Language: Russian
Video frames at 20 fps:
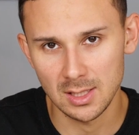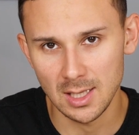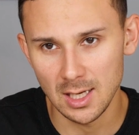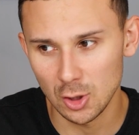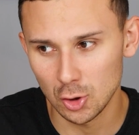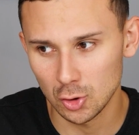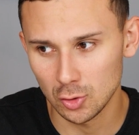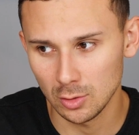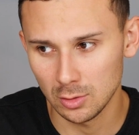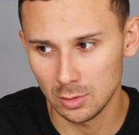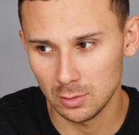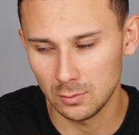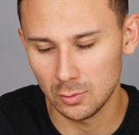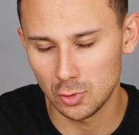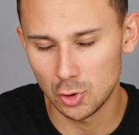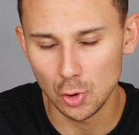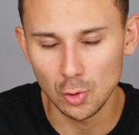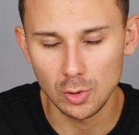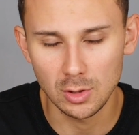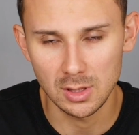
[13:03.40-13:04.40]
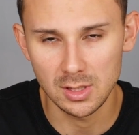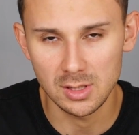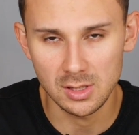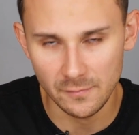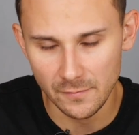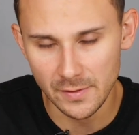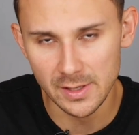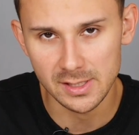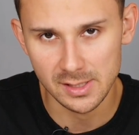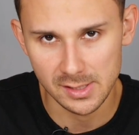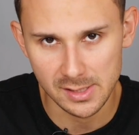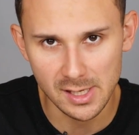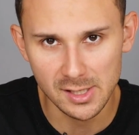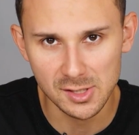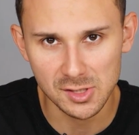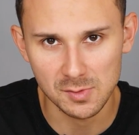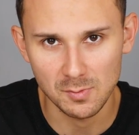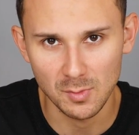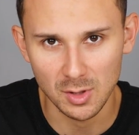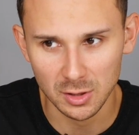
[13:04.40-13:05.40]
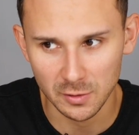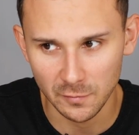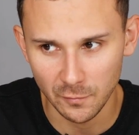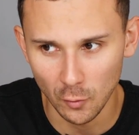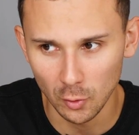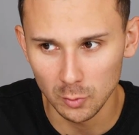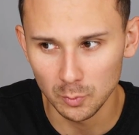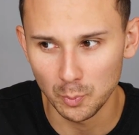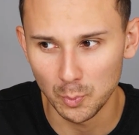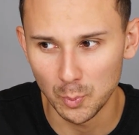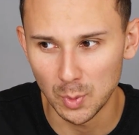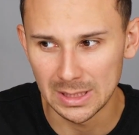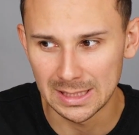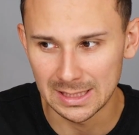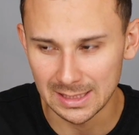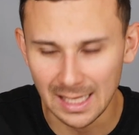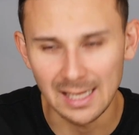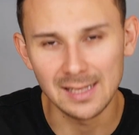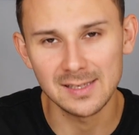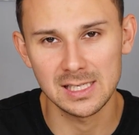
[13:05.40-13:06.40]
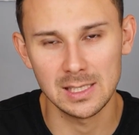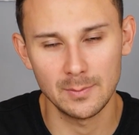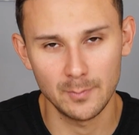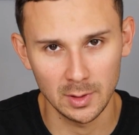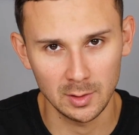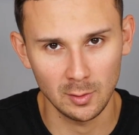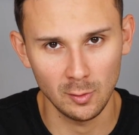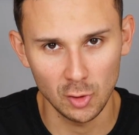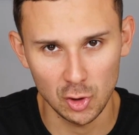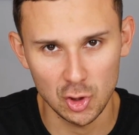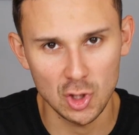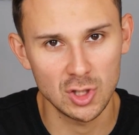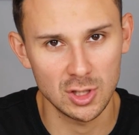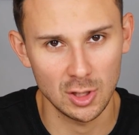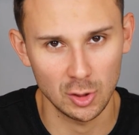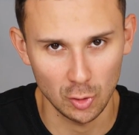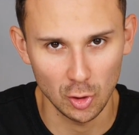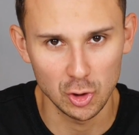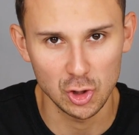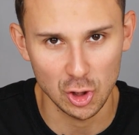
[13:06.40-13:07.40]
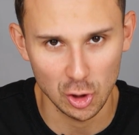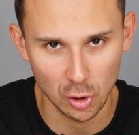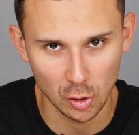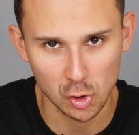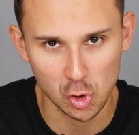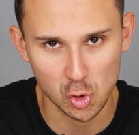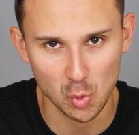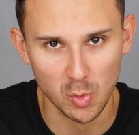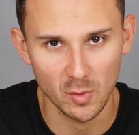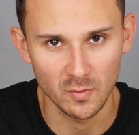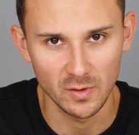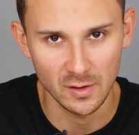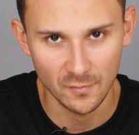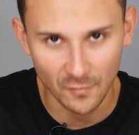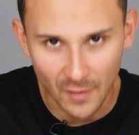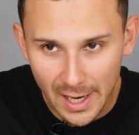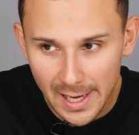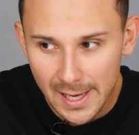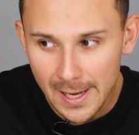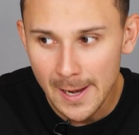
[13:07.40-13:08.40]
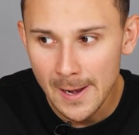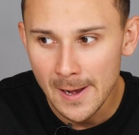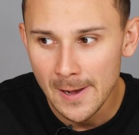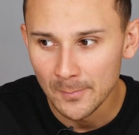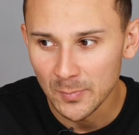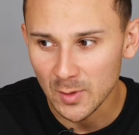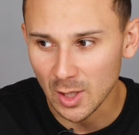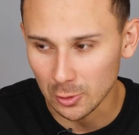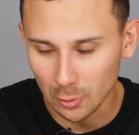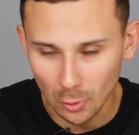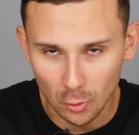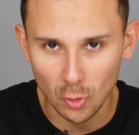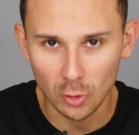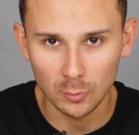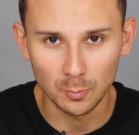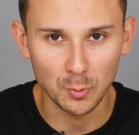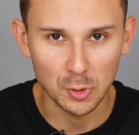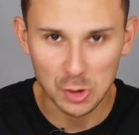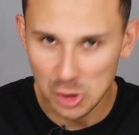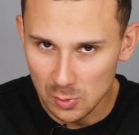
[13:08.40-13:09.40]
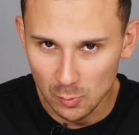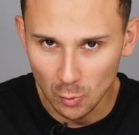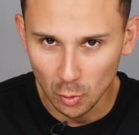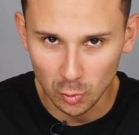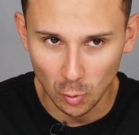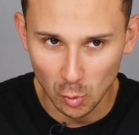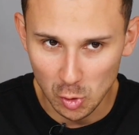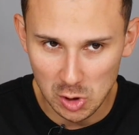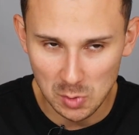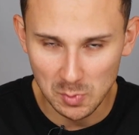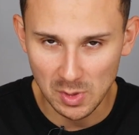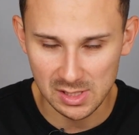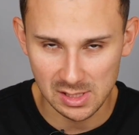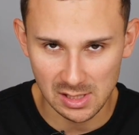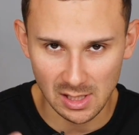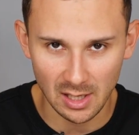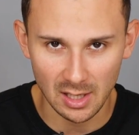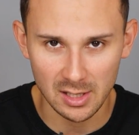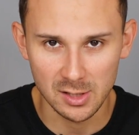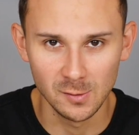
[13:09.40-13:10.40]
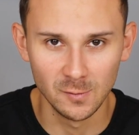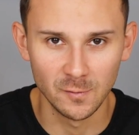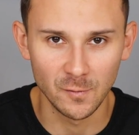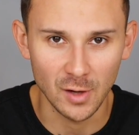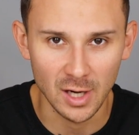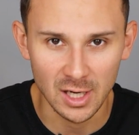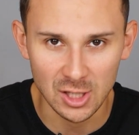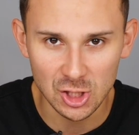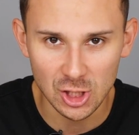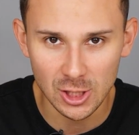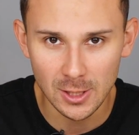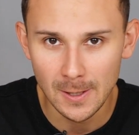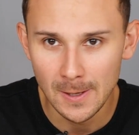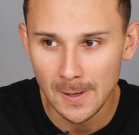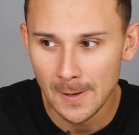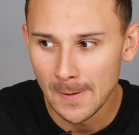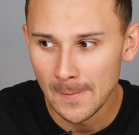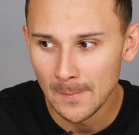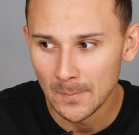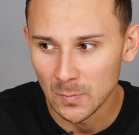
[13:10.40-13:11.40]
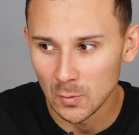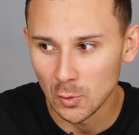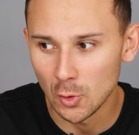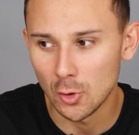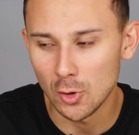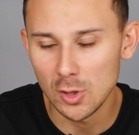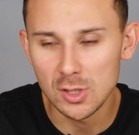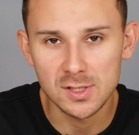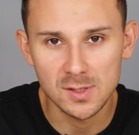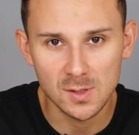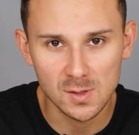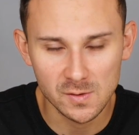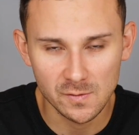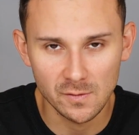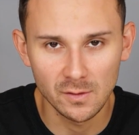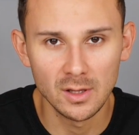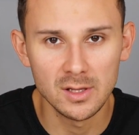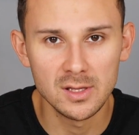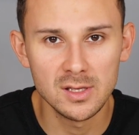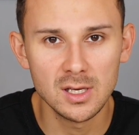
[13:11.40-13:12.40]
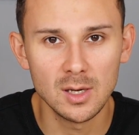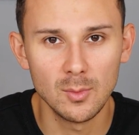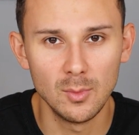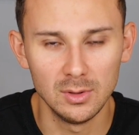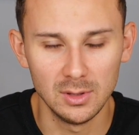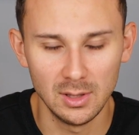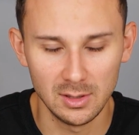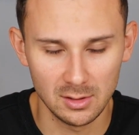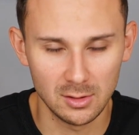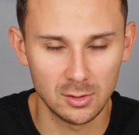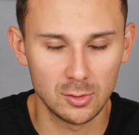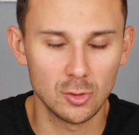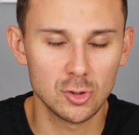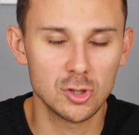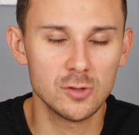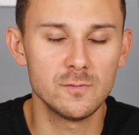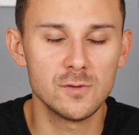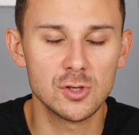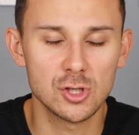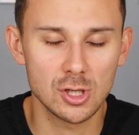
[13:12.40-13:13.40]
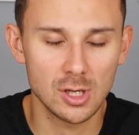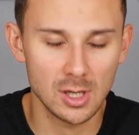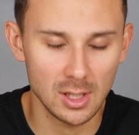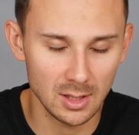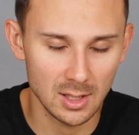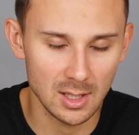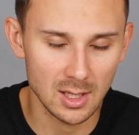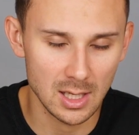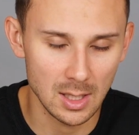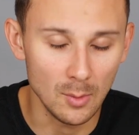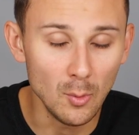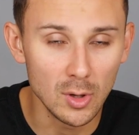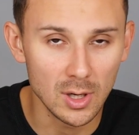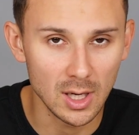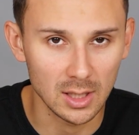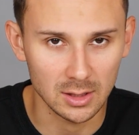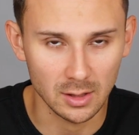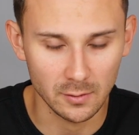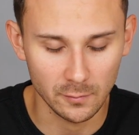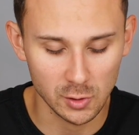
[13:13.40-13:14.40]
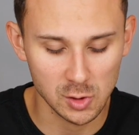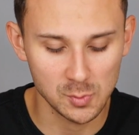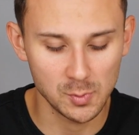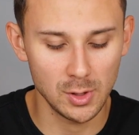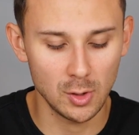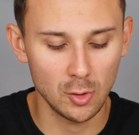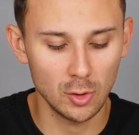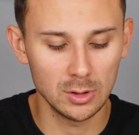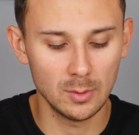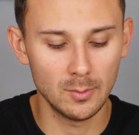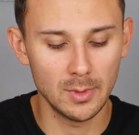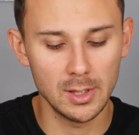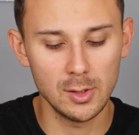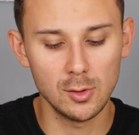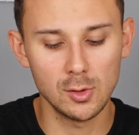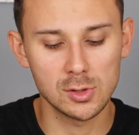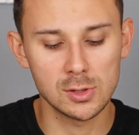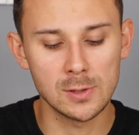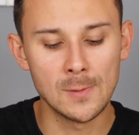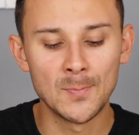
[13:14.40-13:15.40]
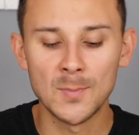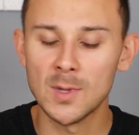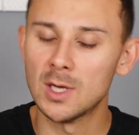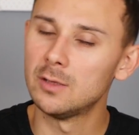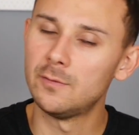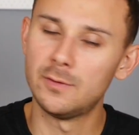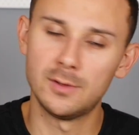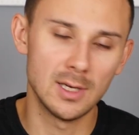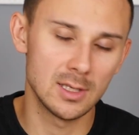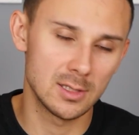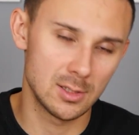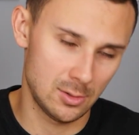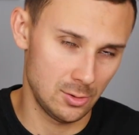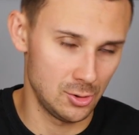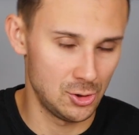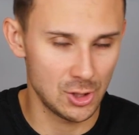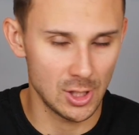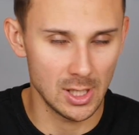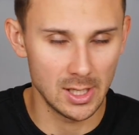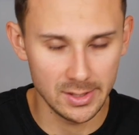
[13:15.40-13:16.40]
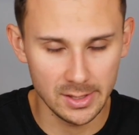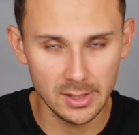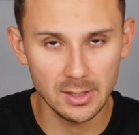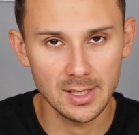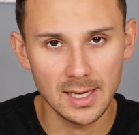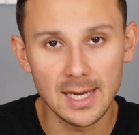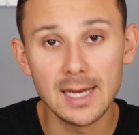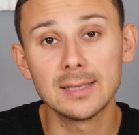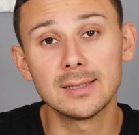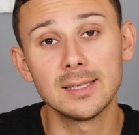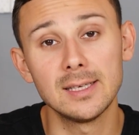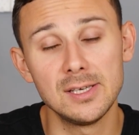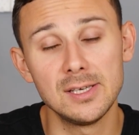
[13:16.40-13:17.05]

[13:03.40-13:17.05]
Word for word: так, что чуть ли не весь день смартфон пытался подключиться к точке доступа Wi-Fi, которую он почему-то у себя сохранил в кэше, но ее, естественно, не было. Это тоже выжирало аккумулятор. Вот с приходом iOS 12.1 это